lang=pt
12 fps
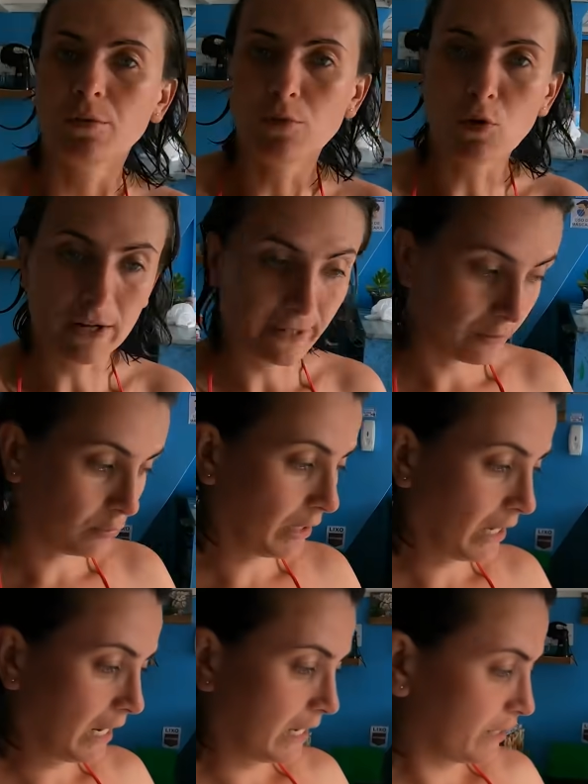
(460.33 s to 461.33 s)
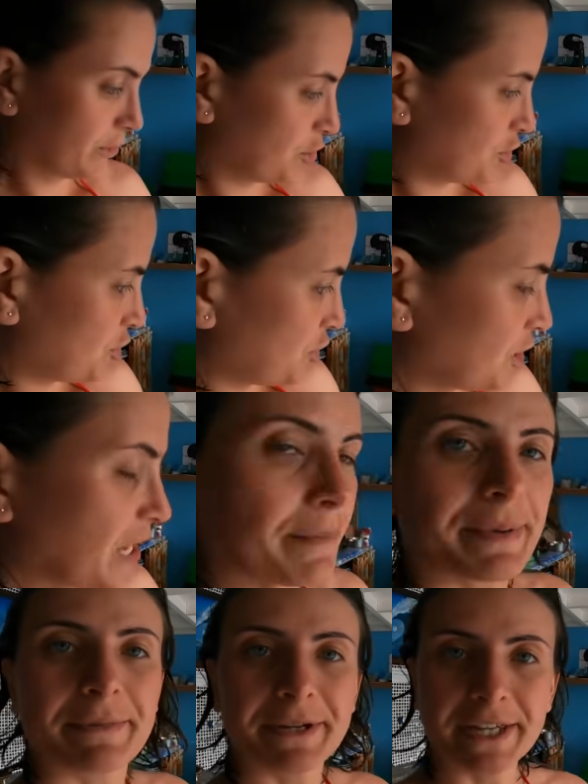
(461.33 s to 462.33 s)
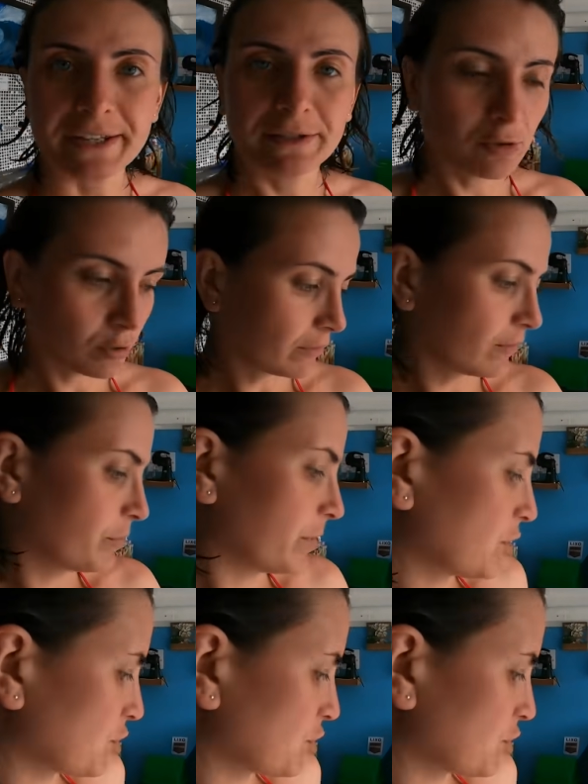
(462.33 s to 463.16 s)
Bom, galera, o lanche é pra amanhã, então agora vamos pra